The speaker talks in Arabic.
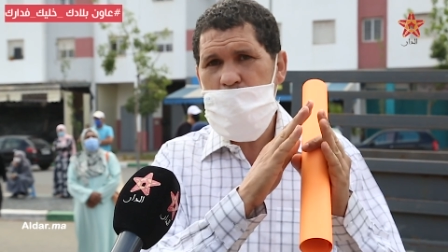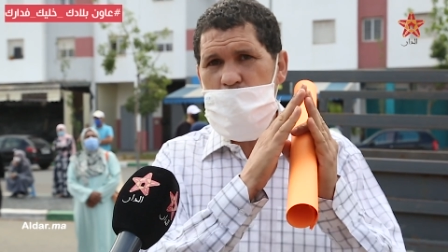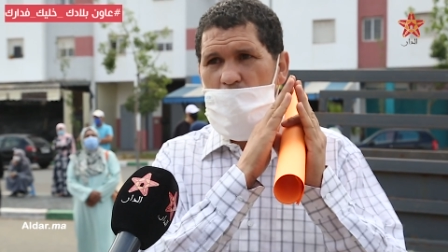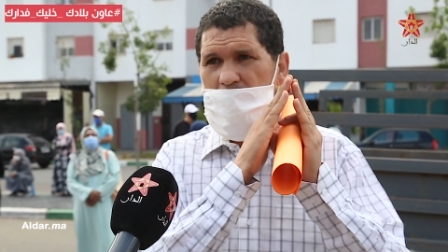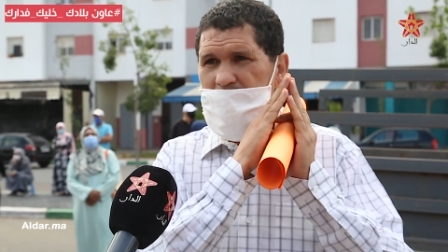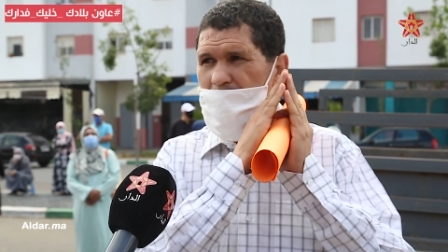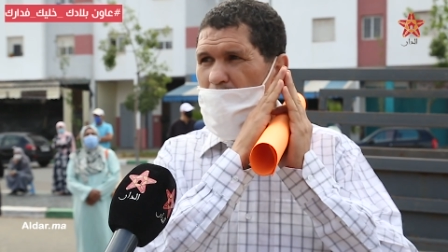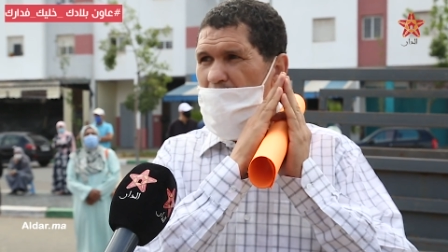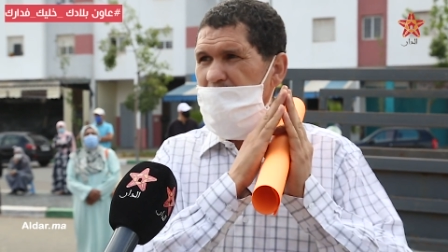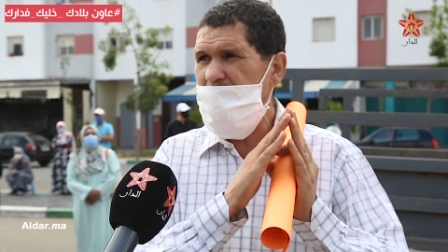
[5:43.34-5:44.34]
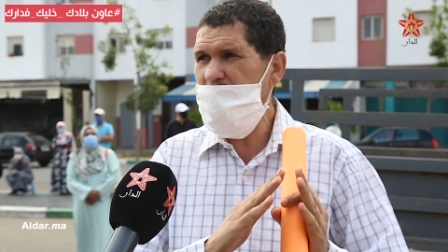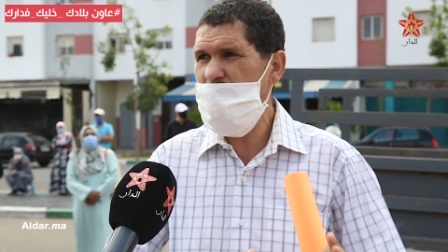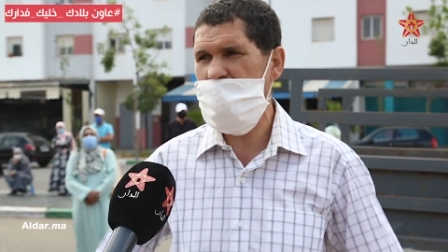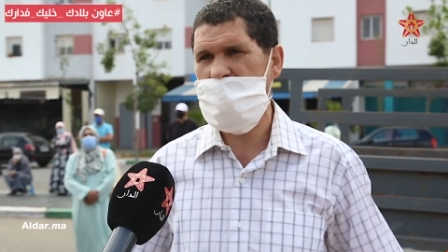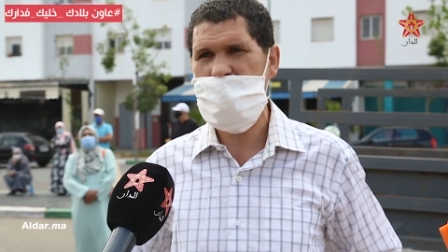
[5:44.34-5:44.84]
لم تقدم اي
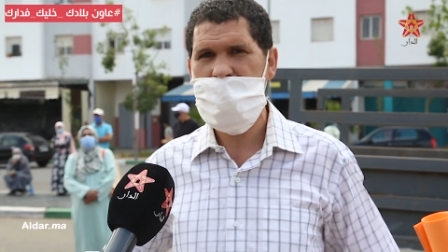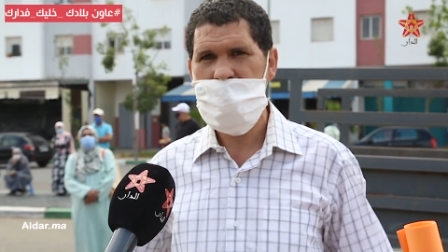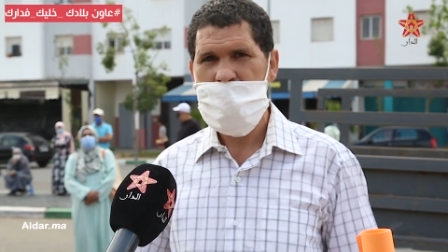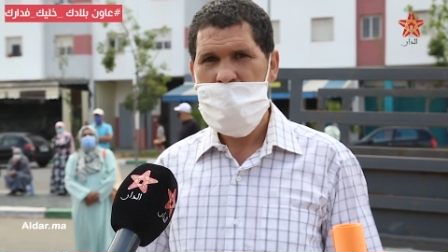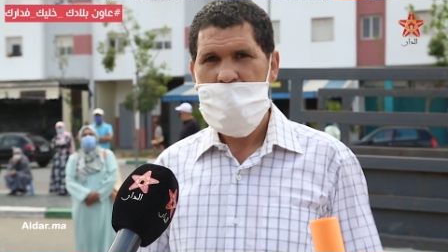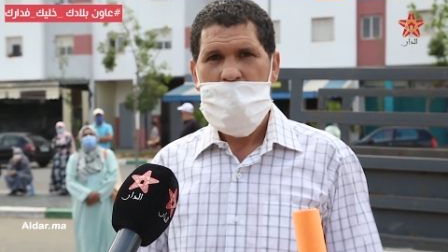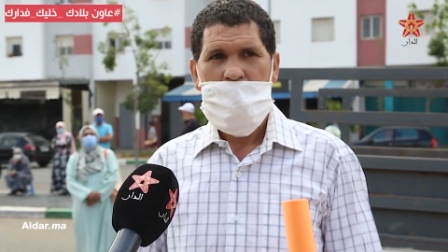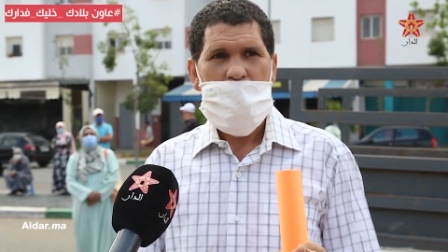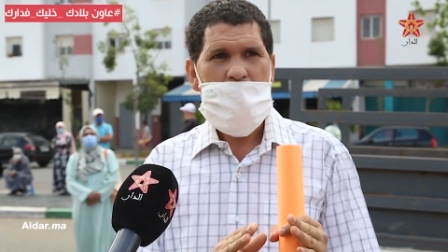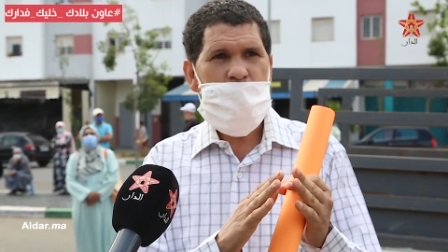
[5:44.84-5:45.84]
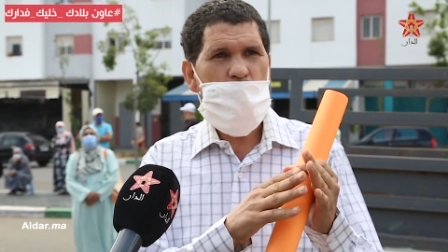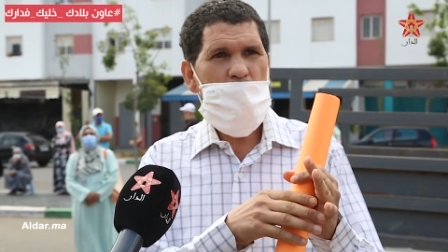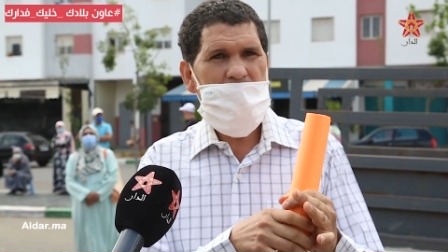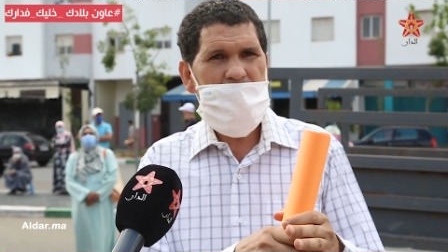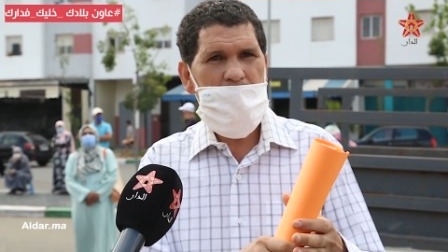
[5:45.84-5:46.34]
شيء لم
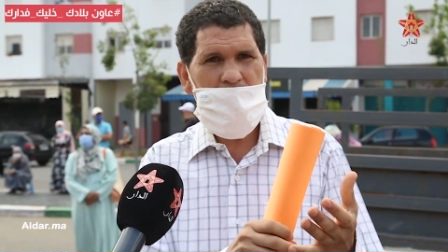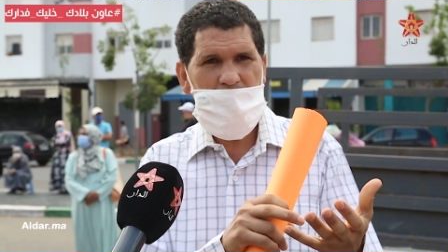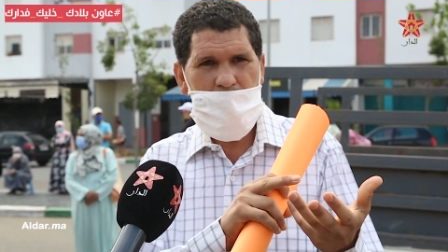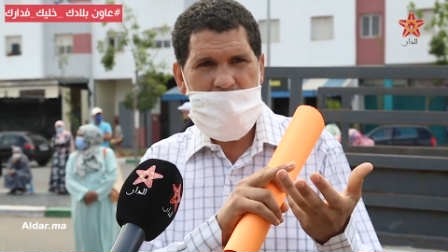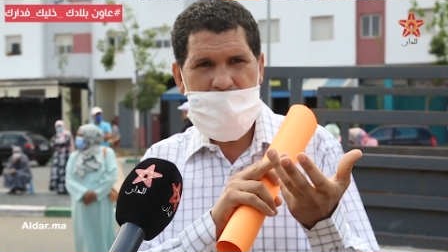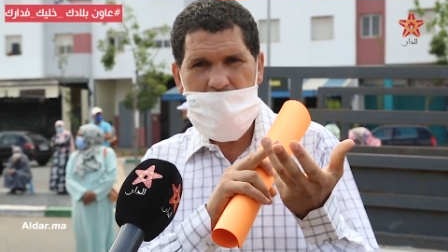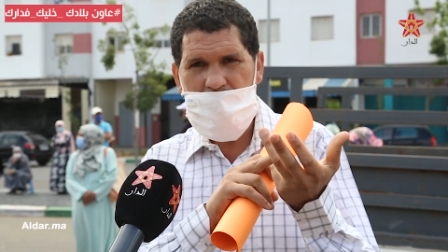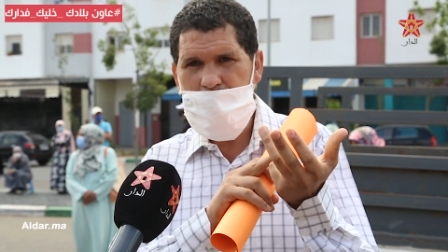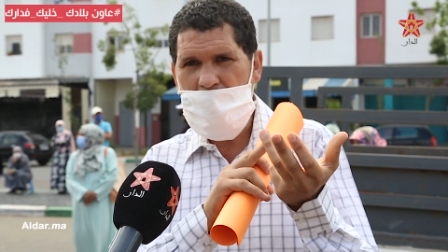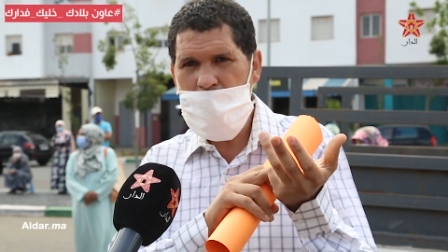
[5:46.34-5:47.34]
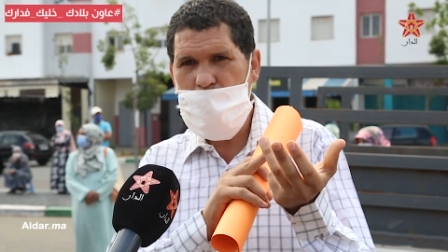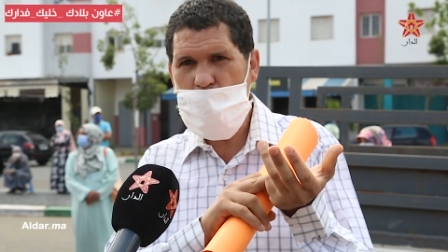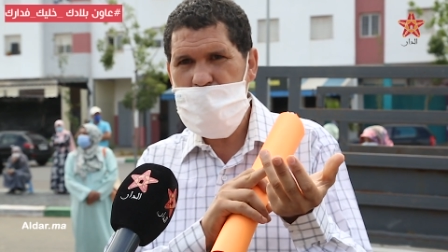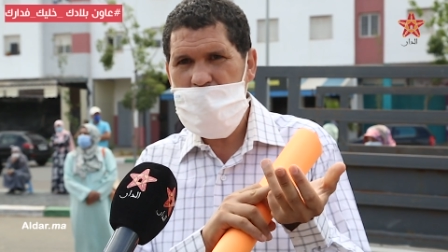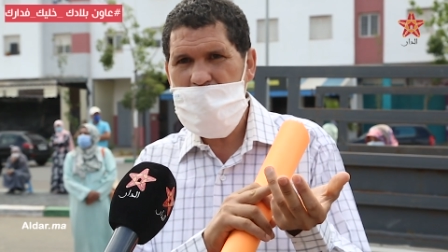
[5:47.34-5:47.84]
تقدم خدمه التعليم عن بعد